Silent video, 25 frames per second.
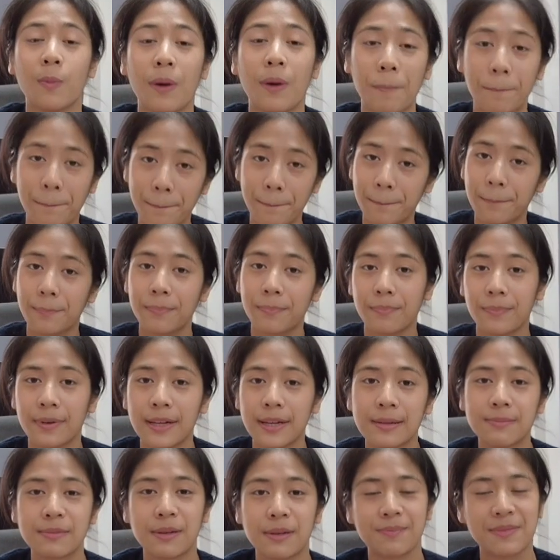แบบ
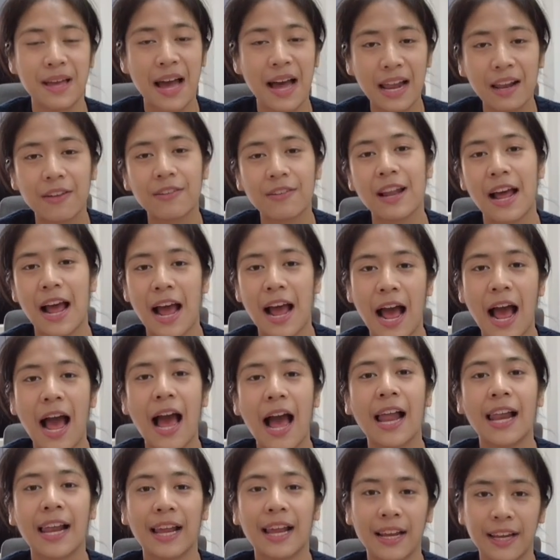เริ่มทำได้แล้วนะ
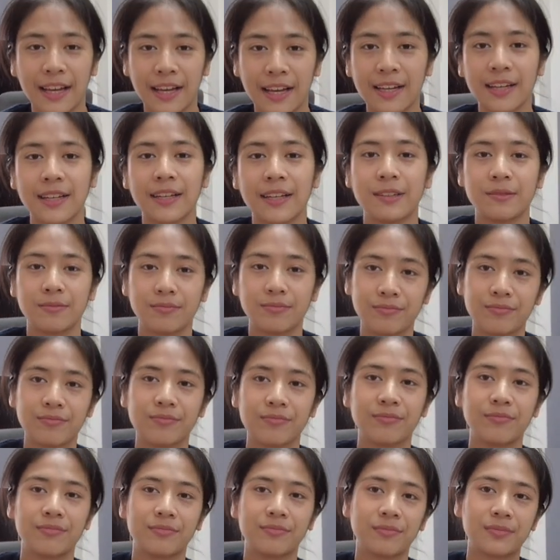อะไรเงี้ยค่ะ
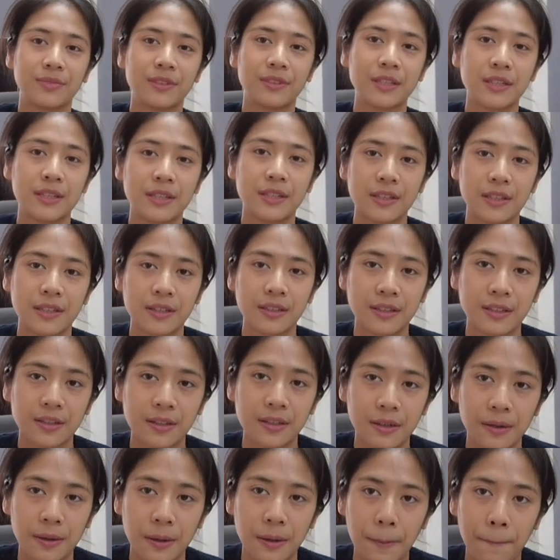ควา
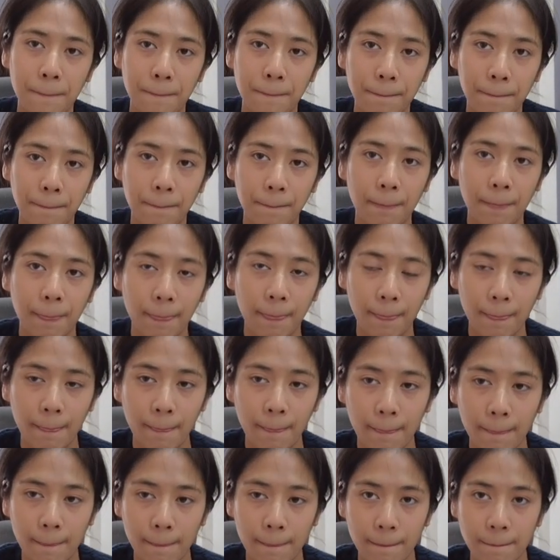มฝันเริ่มต้นตั้งแต่
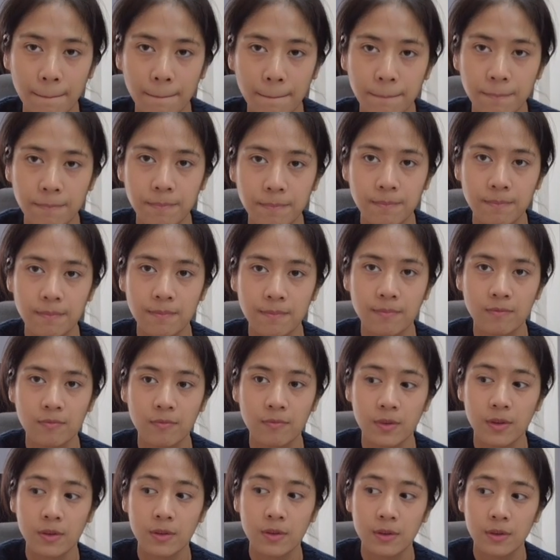ตอนนั้นอายุ เท่า
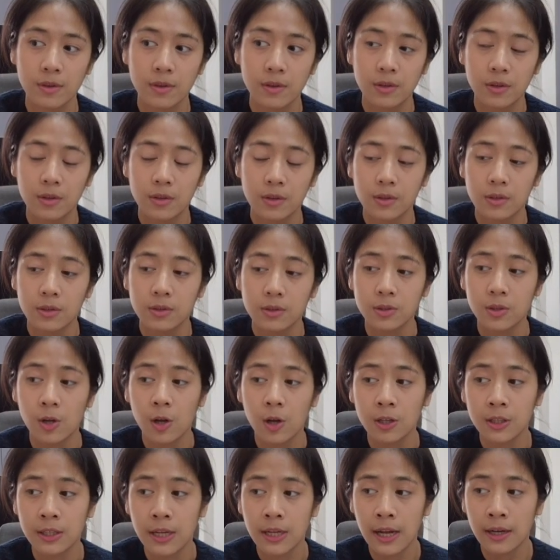ไหร่ ตอ
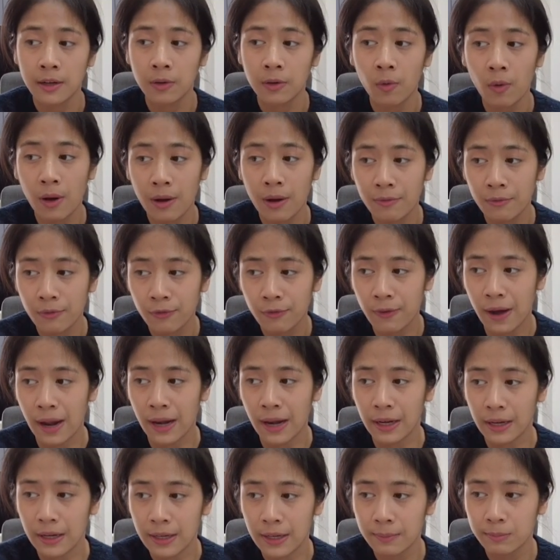นนั้นความฝัน
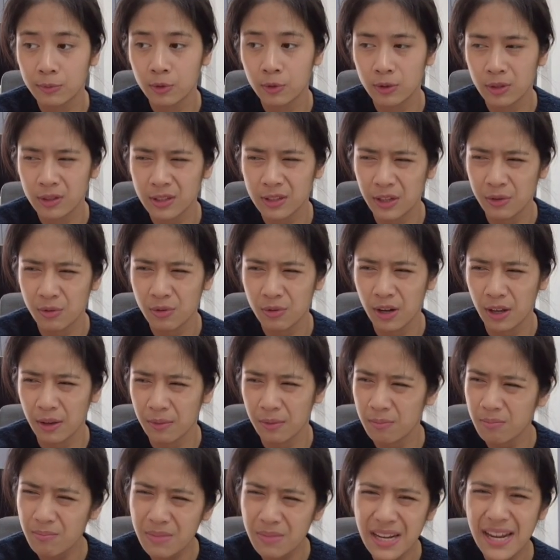เริ่มต้นตั้งแต่เท่าไหร่
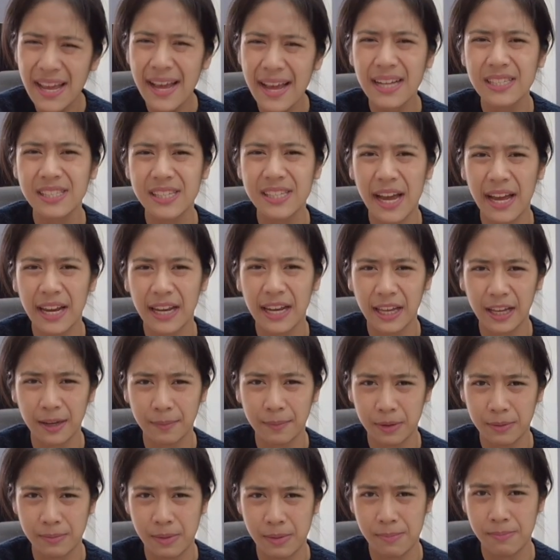ไม่แน่ใจเลยค่ะ
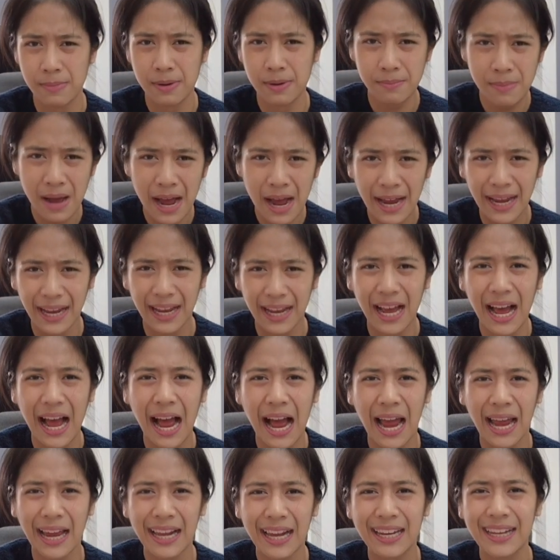มันแบบมันมาหายหา
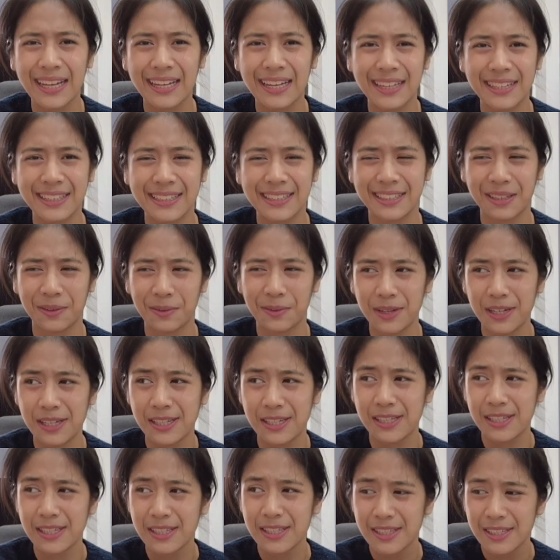ยอะไรเงี้ยค่ะ แต่ว่า
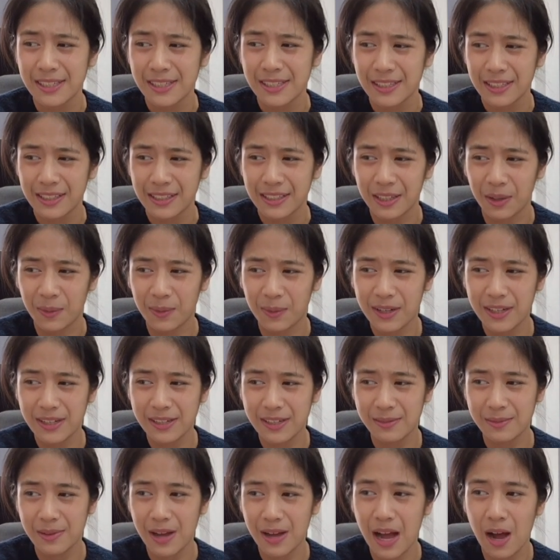แต่ว่า
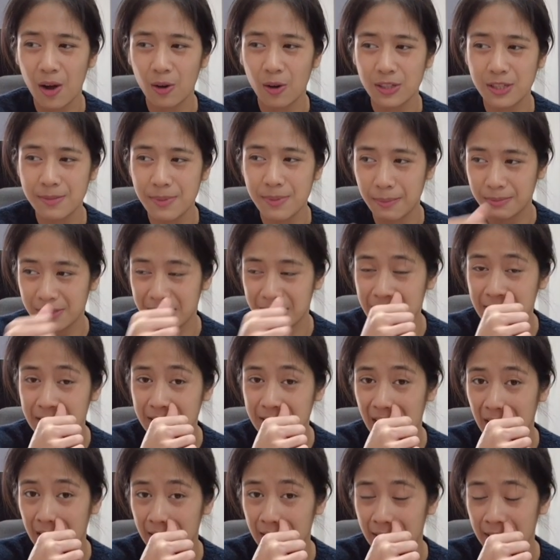เอาที่แบบจริง
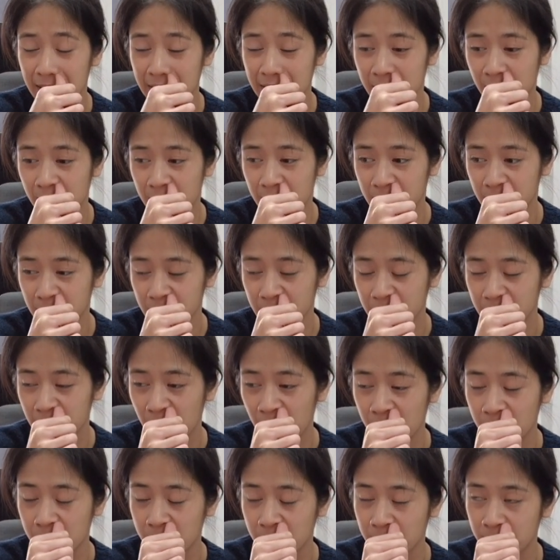จังเลย ก็ต้อง
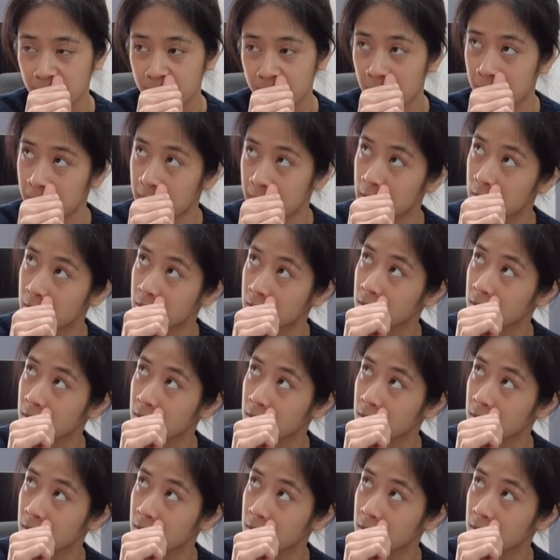ต้องประมาณ